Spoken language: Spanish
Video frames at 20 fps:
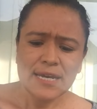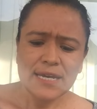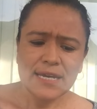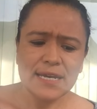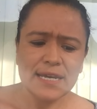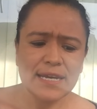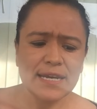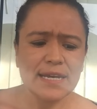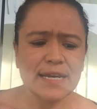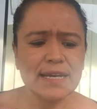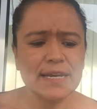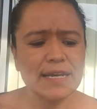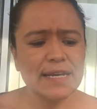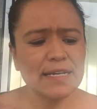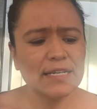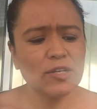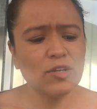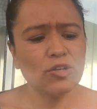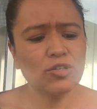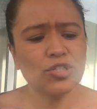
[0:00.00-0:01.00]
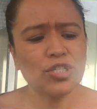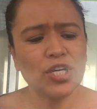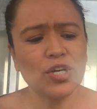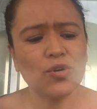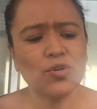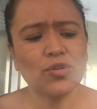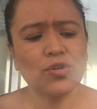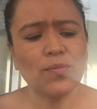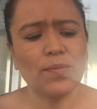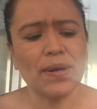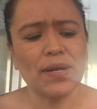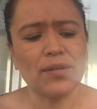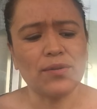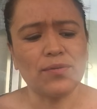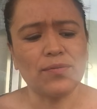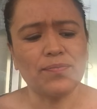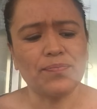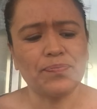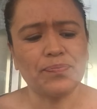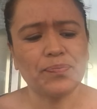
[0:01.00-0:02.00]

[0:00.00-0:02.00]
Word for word: Y lo sigo tomando.